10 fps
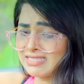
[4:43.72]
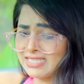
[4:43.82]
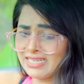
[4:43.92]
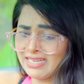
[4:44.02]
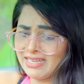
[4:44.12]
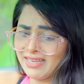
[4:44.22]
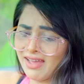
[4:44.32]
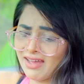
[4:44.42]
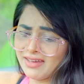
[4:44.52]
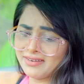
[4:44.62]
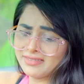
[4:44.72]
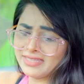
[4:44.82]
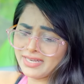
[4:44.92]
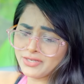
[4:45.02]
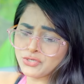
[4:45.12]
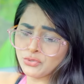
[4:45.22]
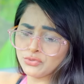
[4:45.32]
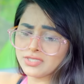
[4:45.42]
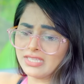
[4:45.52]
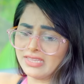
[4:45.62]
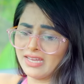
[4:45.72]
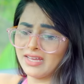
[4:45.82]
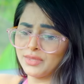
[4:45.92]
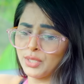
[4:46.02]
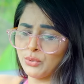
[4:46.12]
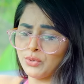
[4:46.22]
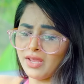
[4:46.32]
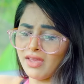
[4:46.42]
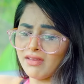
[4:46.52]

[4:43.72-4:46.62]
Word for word: छी यार तेरे शूज कितने गंदे हो रहे